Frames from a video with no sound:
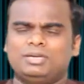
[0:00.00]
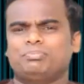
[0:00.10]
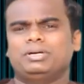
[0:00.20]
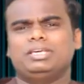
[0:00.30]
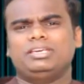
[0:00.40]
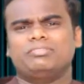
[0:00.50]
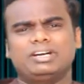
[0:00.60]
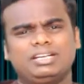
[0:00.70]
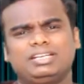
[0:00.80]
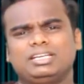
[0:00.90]
இப்படி
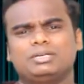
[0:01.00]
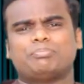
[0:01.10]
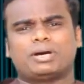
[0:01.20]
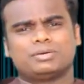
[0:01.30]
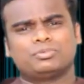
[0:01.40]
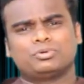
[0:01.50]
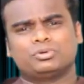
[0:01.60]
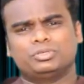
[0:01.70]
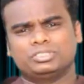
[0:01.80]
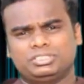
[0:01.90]
வட்டிக்கு பணம்
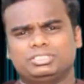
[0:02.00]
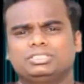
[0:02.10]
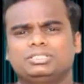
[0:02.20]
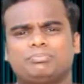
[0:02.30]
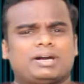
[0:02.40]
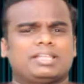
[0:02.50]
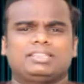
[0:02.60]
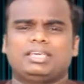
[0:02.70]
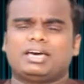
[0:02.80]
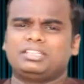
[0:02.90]
கொடுத்து
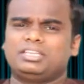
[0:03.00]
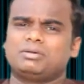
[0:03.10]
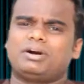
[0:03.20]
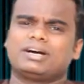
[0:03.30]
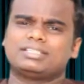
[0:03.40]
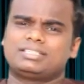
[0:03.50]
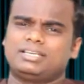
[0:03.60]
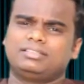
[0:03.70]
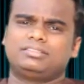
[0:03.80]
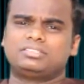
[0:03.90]
பணத்தை அதிகமாக
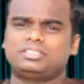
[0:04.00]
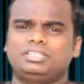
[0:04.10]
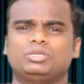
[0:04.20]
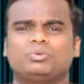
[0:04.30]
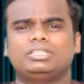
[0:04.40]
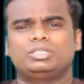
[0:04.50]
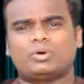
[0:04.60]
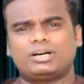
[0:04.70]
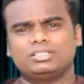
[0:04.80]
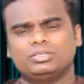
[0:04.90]
சேர்த்து சேர்த்து வைத்து
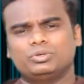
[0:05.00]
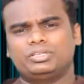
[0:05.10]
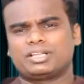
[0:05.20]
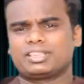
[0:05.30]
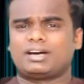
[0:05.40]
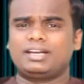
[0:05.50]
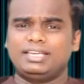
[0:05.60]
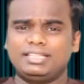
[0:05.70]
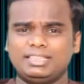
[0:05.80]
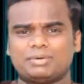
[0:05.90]
வாழ்ந்து கொண்டிருந்தான்
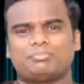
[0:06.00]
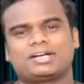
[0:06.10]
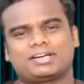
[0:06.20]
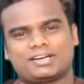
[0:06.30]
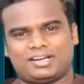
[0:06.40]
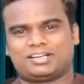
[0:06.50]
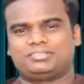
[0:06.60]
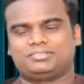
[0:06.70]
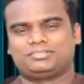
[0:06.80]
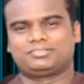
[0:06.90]
இந்த
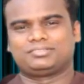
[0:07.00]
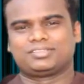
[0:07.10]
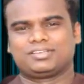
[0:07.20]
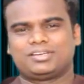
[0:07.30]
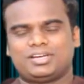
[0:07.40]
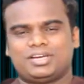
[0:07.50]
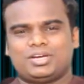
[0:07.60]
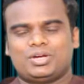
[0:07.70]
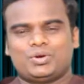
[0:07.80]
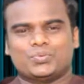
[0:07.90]
பணக்காரன்
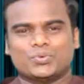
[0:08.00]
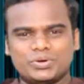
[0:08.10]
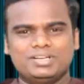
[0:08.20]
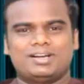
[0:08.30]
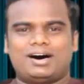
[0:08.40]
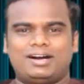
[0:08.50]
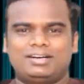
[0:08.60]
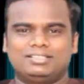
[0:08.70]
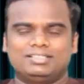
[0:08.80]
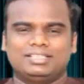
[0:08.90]
ஒரு
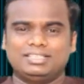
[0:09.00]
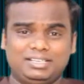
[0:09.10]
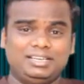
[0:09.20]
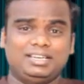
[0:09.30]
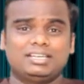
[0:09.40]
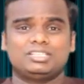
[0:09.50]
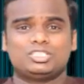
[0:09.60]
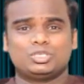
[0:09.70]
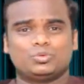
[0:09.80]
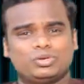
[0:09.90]
நாள்
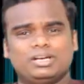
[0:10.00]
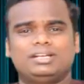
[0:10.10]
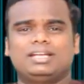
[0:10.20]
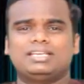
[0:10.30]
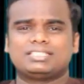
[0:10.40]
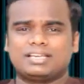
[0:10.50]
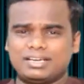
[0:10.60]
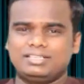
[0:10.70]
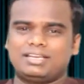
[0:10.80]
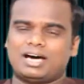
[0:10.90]
திடீரென்று உடல்நிலை
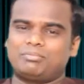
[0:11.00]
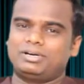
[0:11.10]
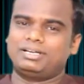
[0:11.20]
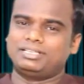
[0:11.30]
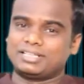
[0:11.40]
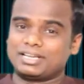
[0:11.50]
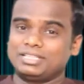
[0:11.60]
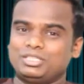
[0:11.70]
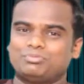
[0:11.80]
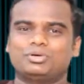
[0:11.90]
சரியில்லாமல்
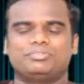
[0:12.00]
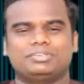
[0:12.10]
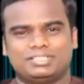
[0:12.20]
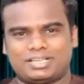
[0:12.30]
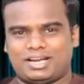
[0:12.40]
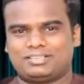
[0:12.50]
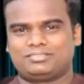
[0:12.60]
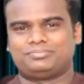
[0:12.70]
இறந்து போய்விடுகிறான்